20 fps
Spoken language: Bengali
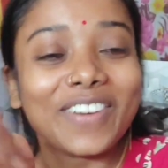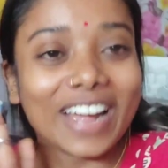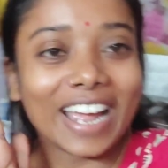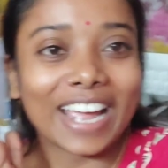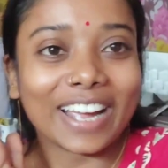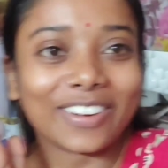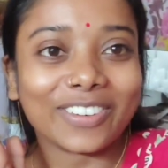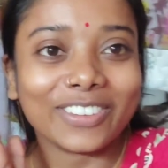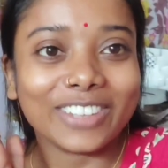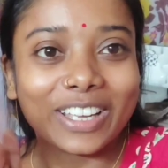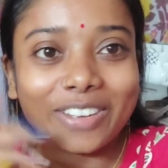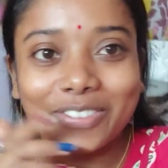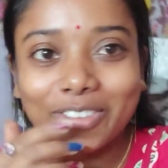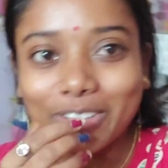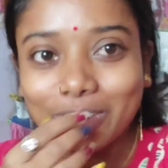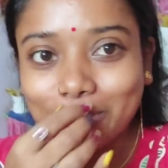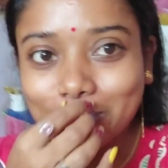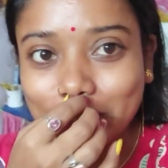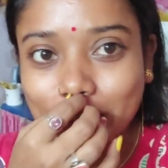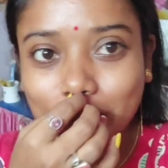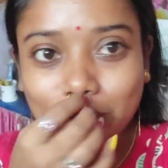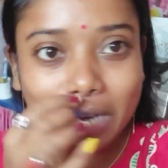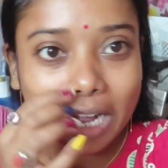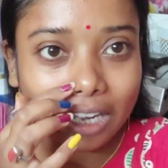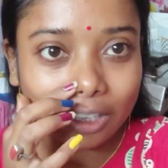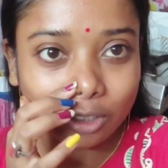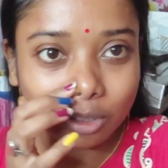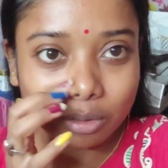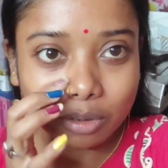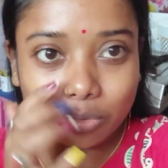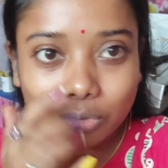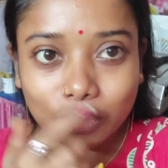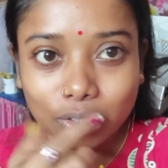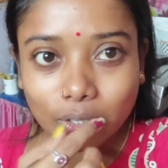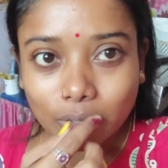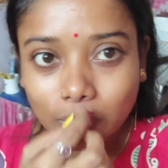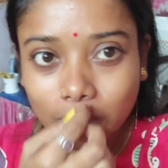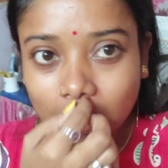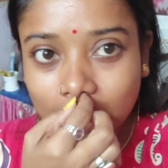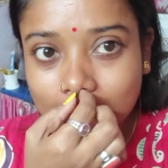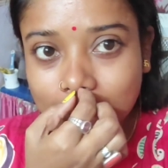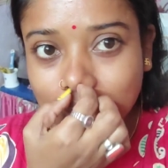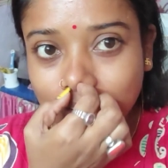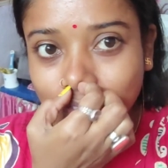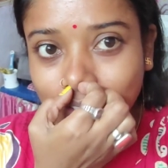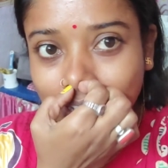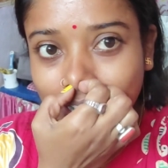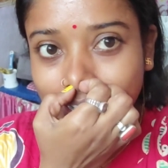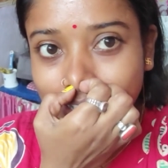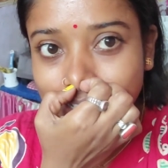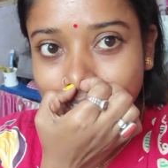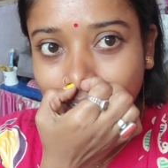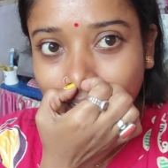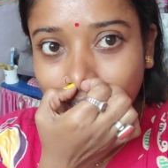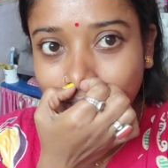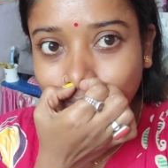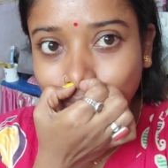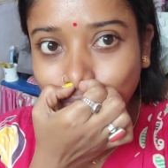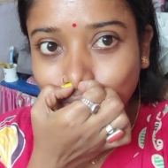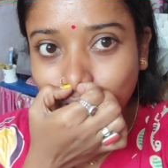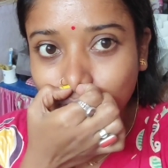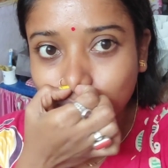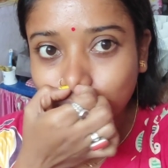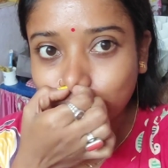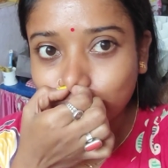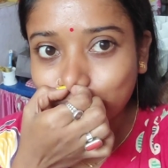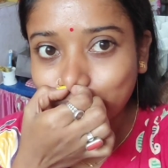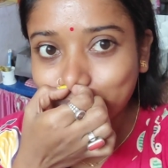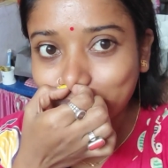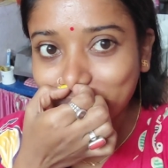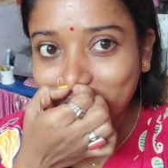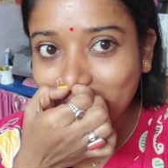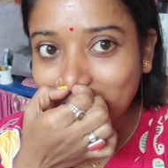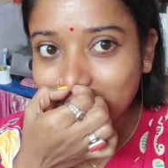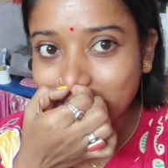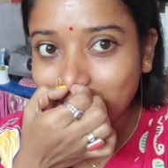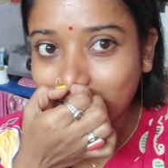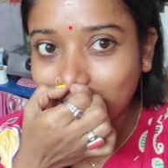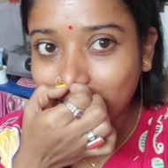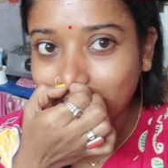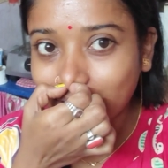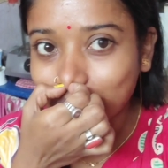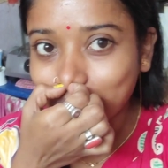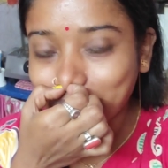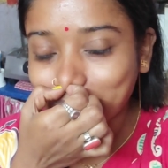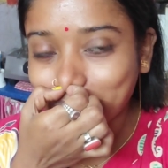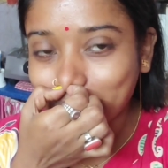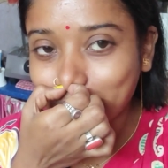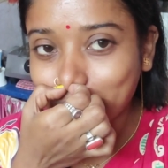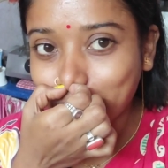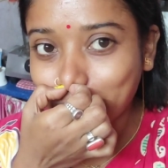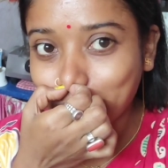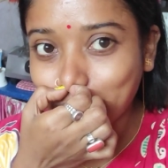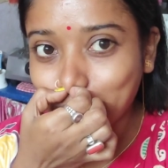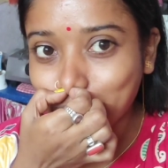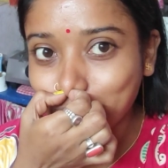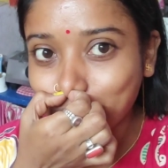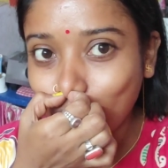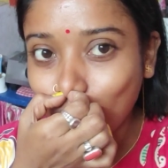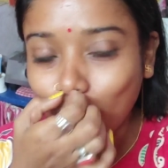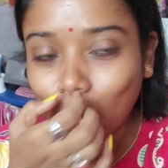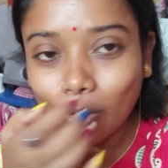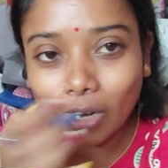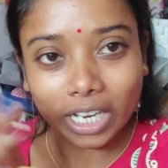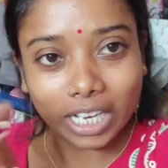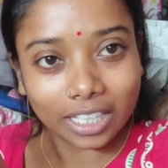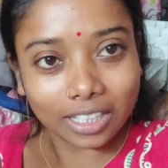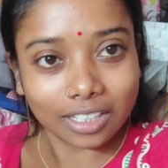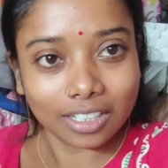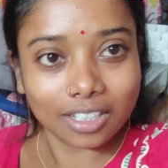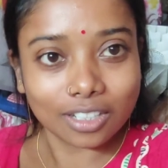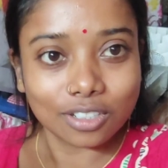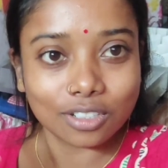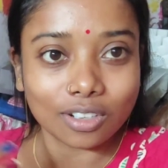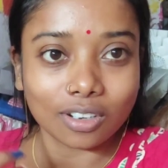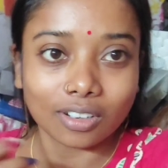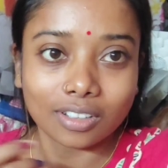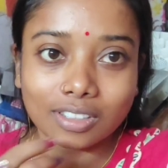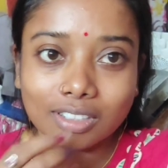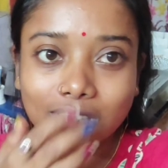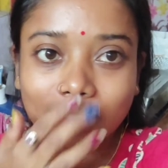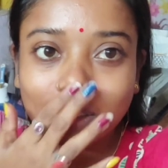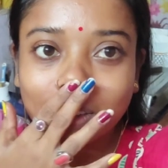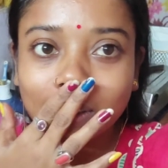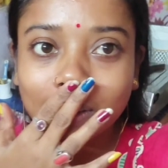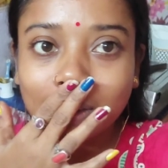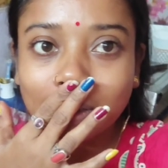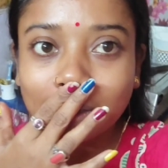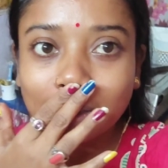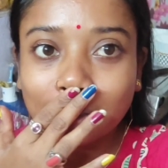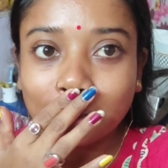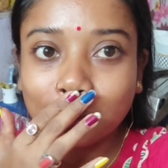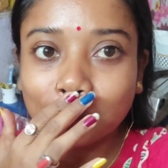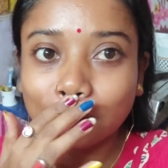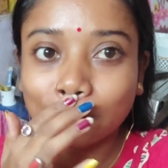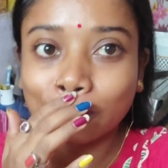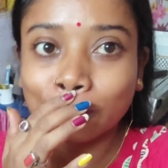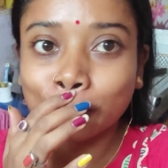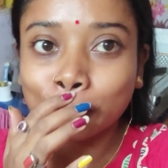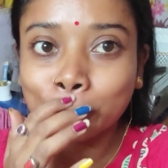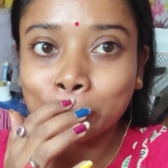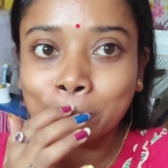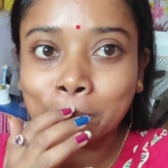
ও হ্যাঁ কোথায় ফোটাবো সেরকম নাক তো আমার ফোটানোই আছে আমি এই জায়গাটা ফোটাবো এই জায়গাটা আমার খুব শখ অনেক দিনের শখ ছিল তো